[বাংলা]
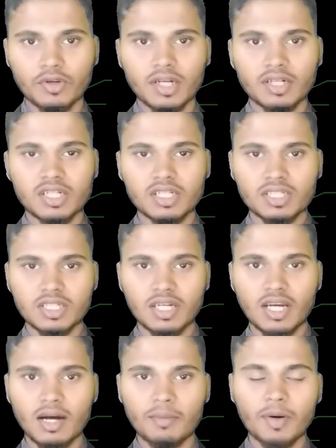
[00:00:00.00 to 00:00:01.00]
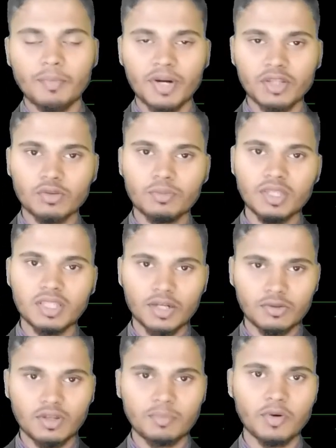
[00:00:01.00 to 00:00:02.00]
অটোক্যাটটা শেখা বা প্রাথমিক
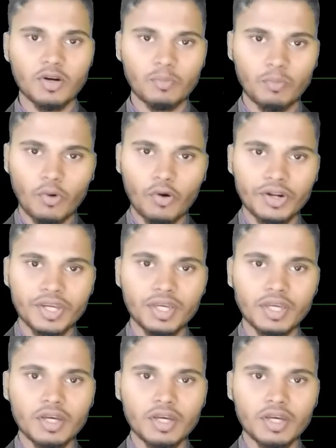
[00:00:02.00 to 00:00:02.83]
ধারণা পাওয়ার পরে